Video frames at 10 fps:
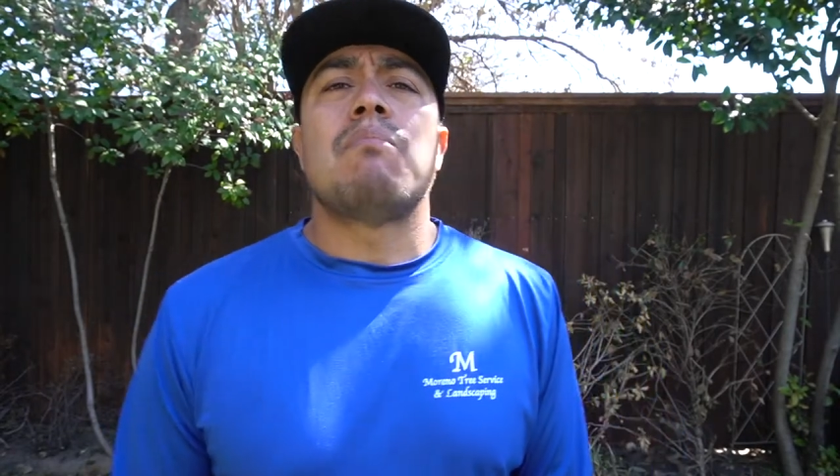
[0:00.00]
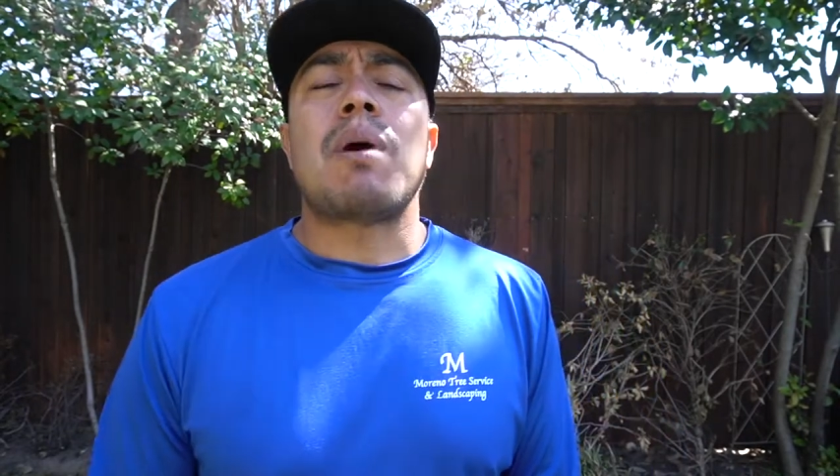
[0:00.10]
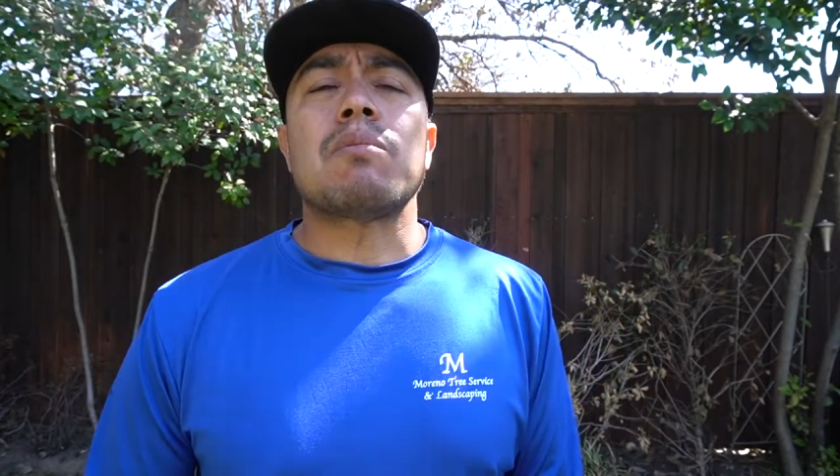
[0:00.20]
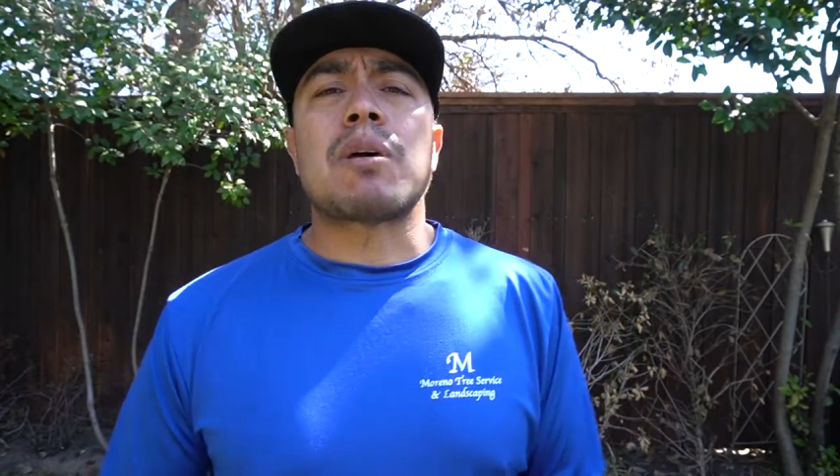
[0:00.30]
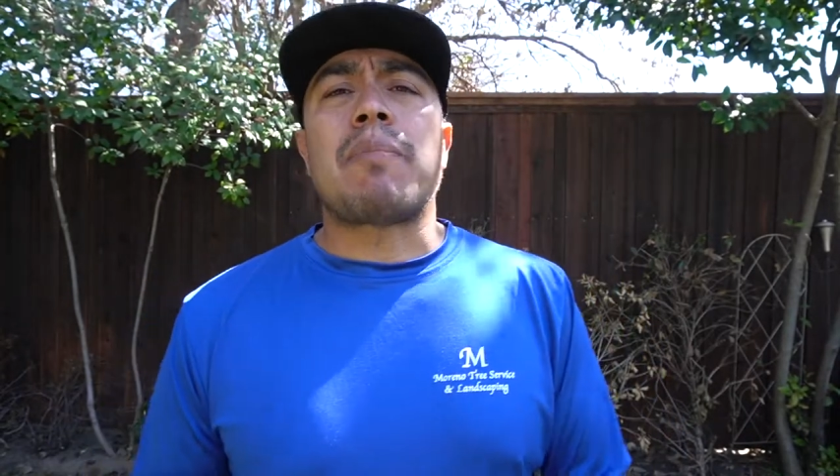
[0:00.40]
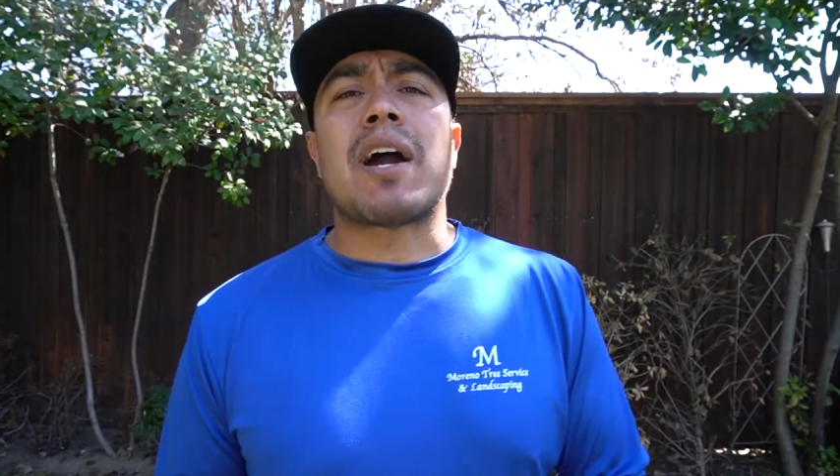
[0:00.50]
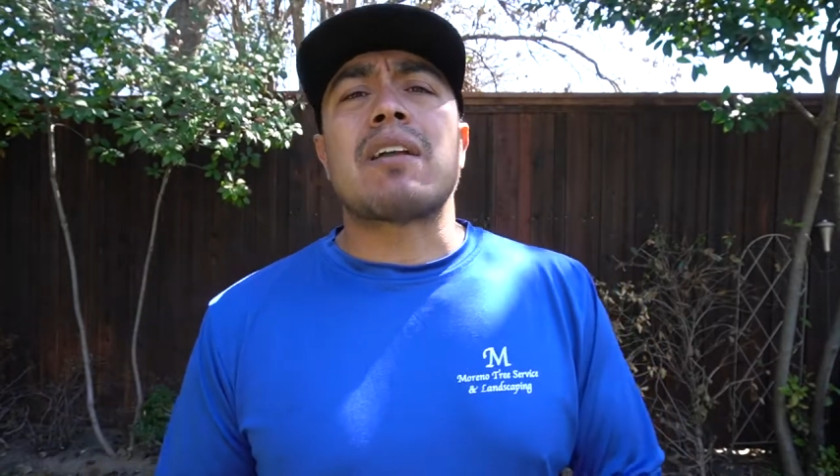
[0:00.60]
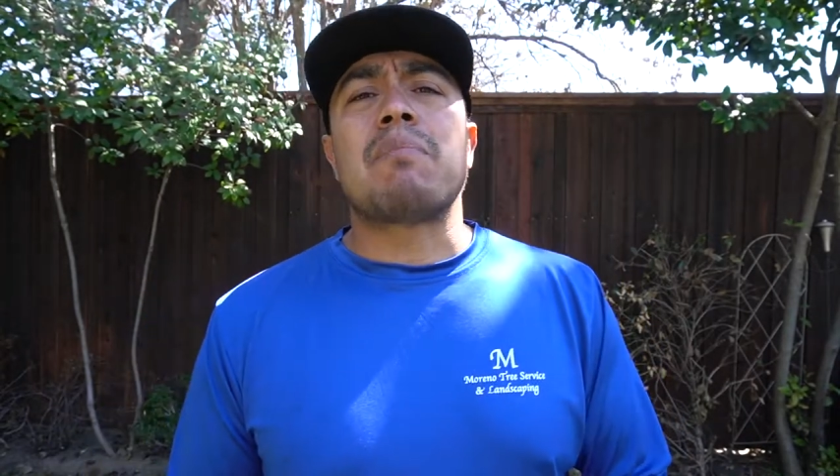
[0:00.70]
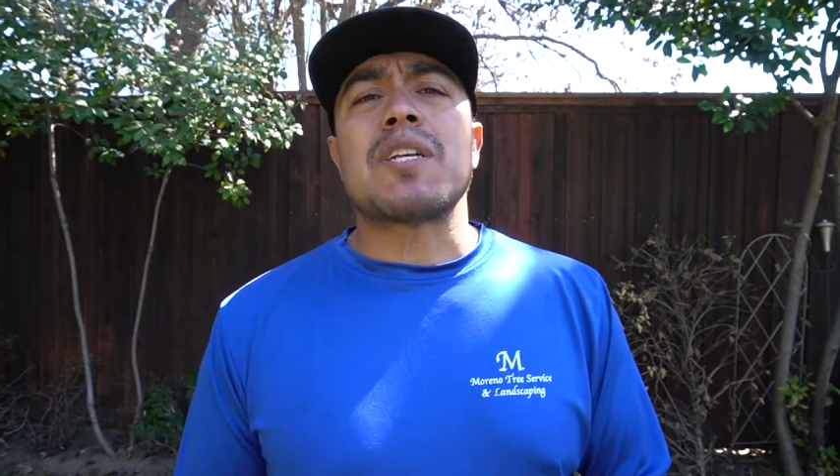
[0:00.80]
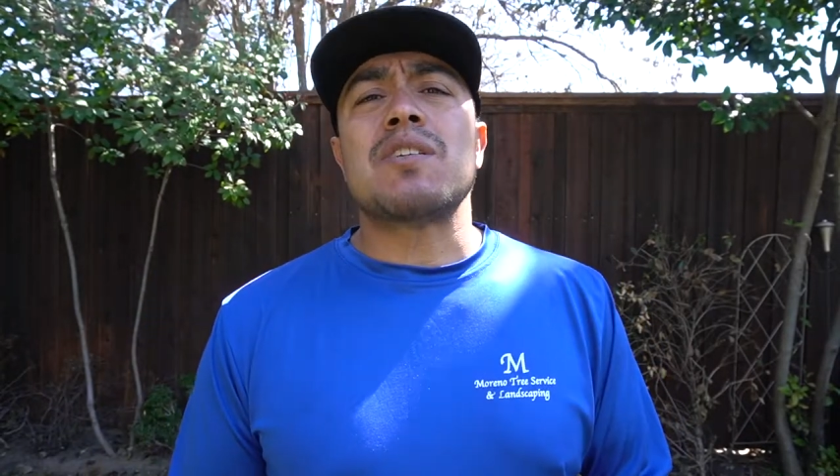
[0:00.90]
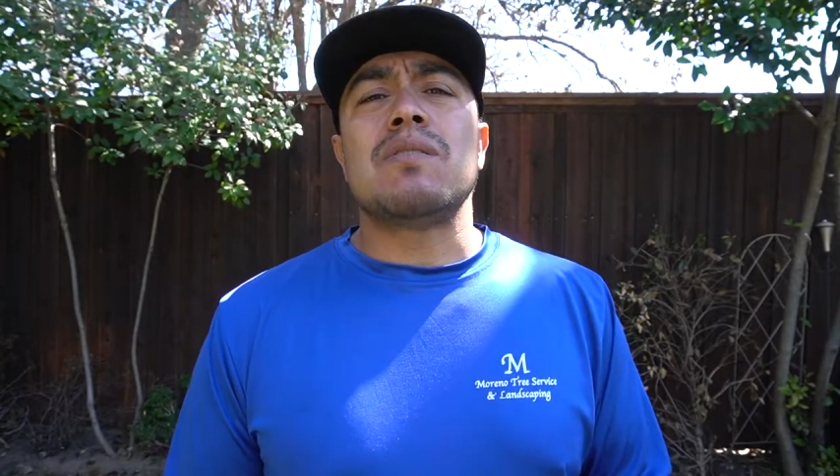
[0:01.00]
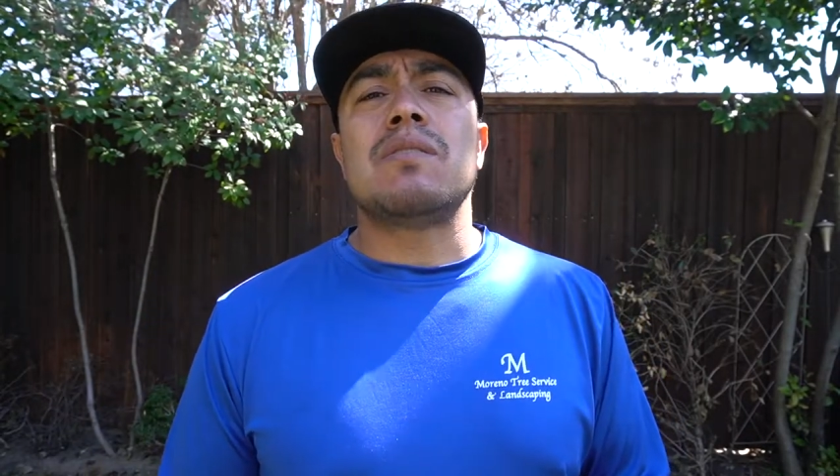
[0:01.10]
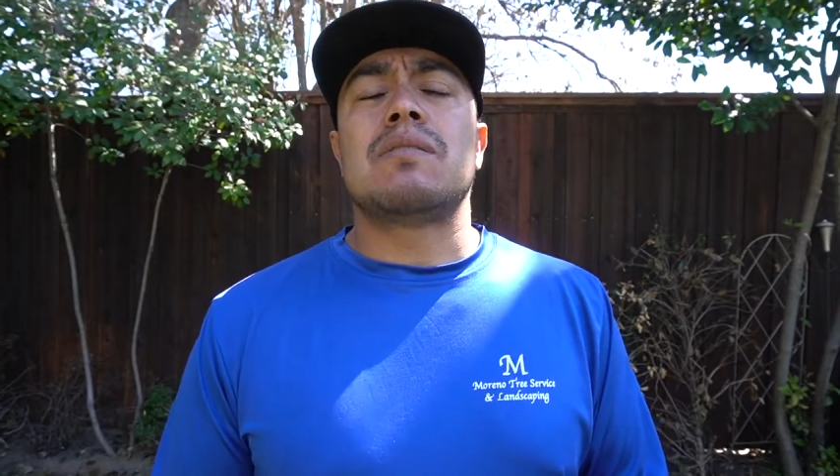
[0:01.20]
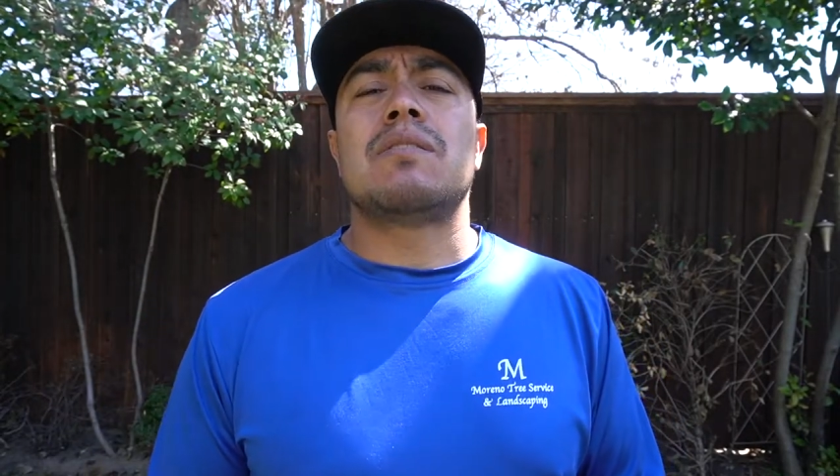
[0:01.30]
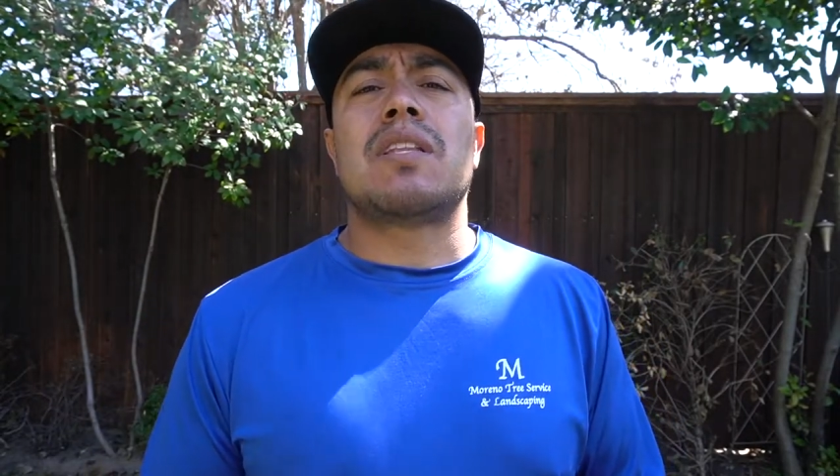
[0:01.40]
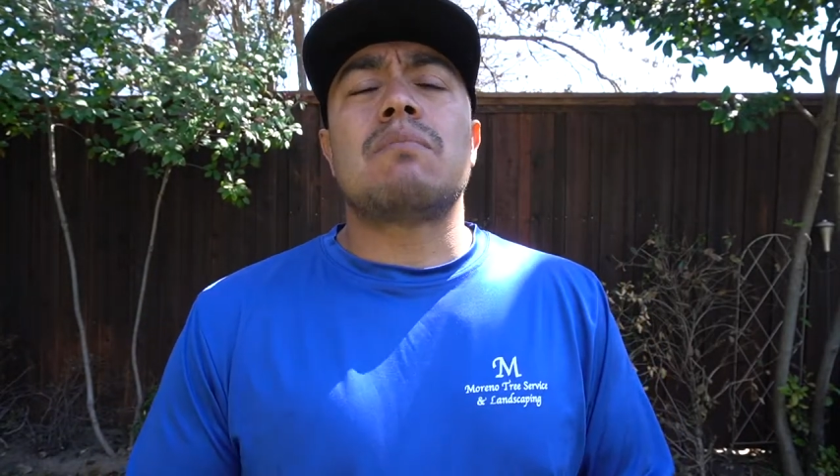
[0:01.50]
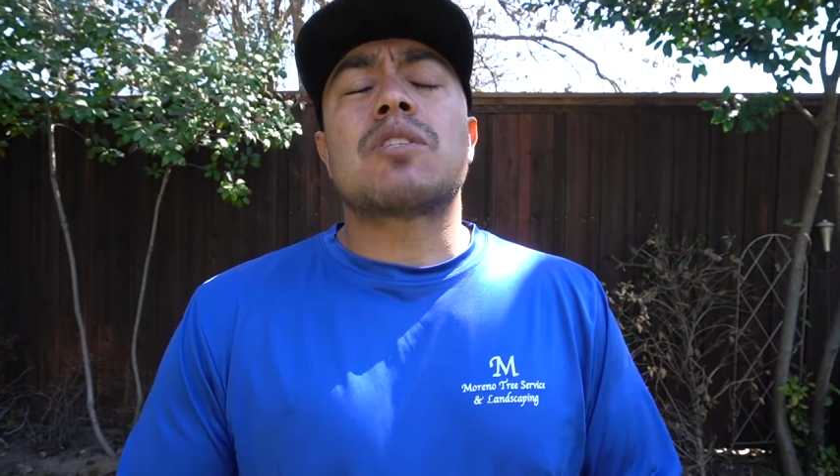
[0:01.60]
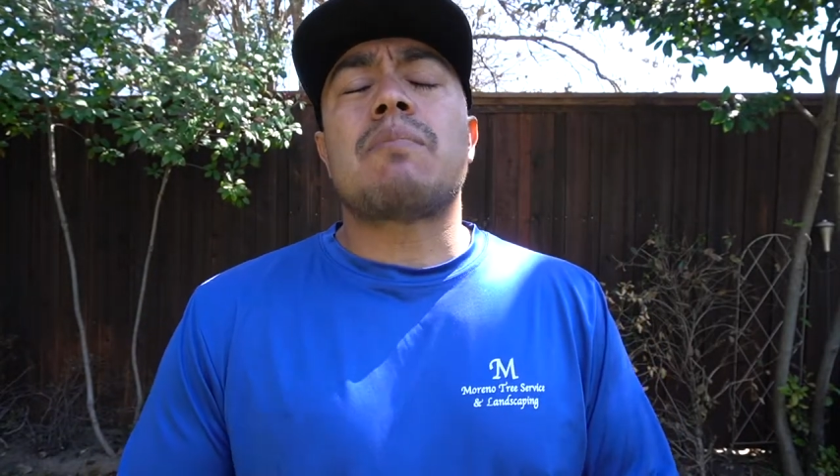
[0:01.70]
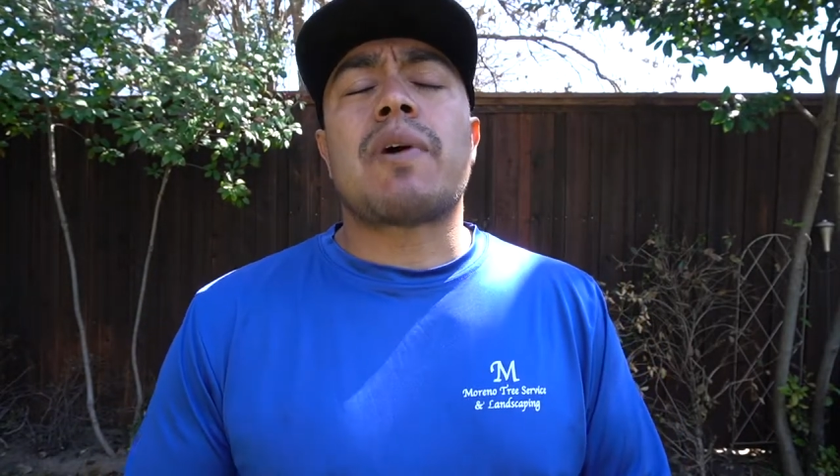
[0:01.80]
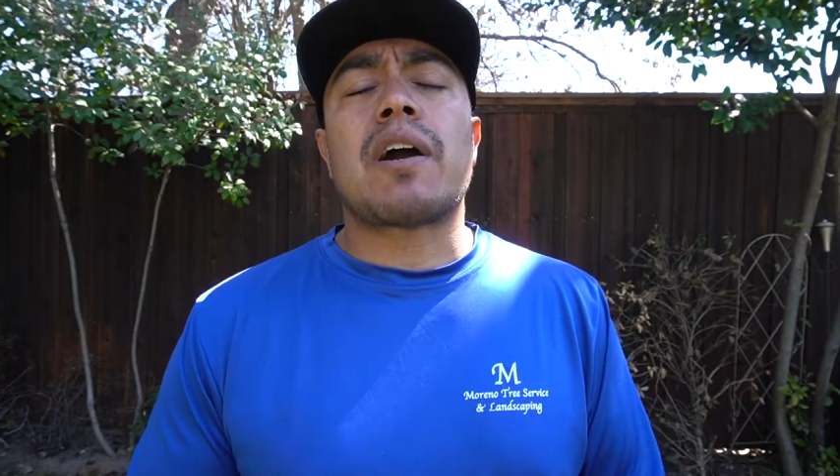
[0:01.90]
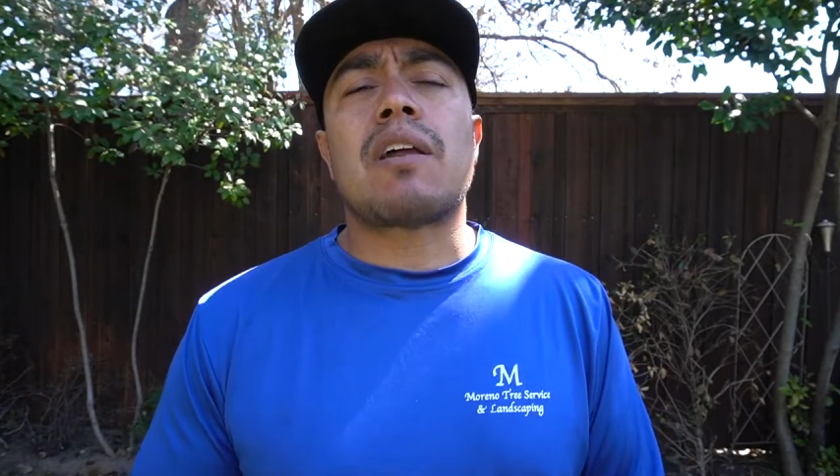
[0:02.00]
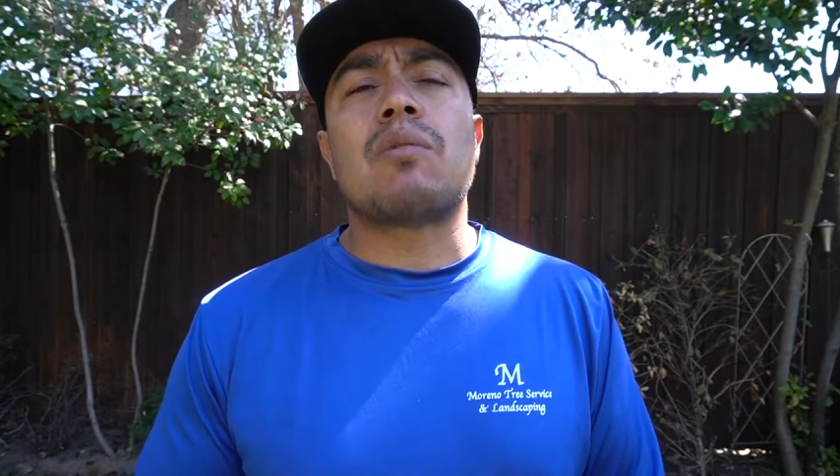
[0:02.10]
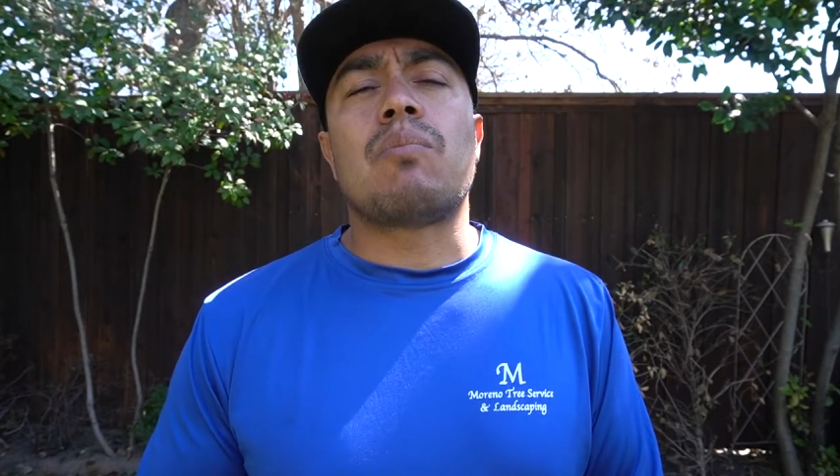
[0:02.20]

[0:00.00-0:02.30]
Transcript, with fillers: vamos a pagar el precio. Tenemos que pagar algo